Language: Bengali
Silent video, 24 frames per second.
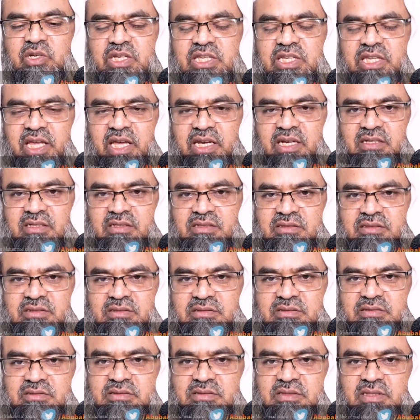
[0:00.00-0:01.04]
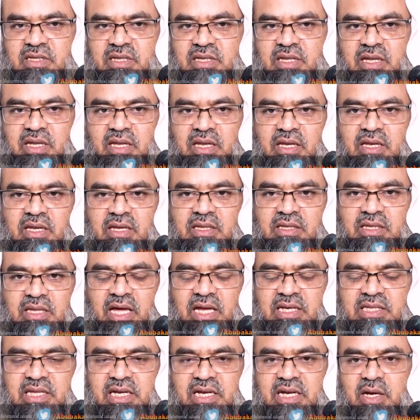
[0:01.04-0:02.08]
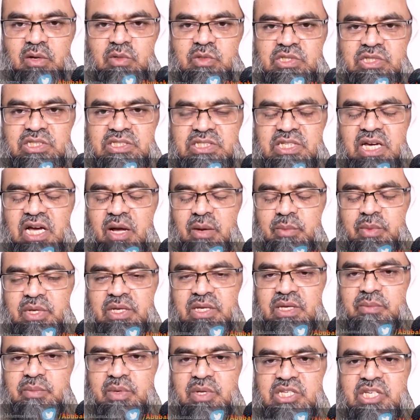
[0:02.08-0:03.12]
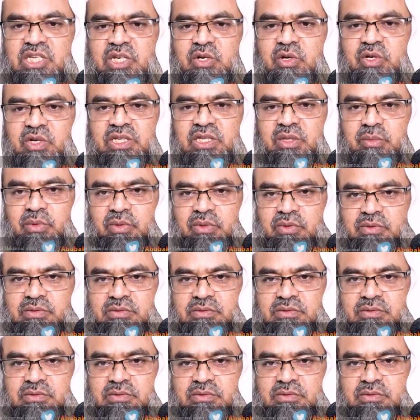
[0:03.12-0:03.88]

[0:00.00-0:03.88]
করে দেন তার দেখা উচিত যে আমি বেশি করে দিব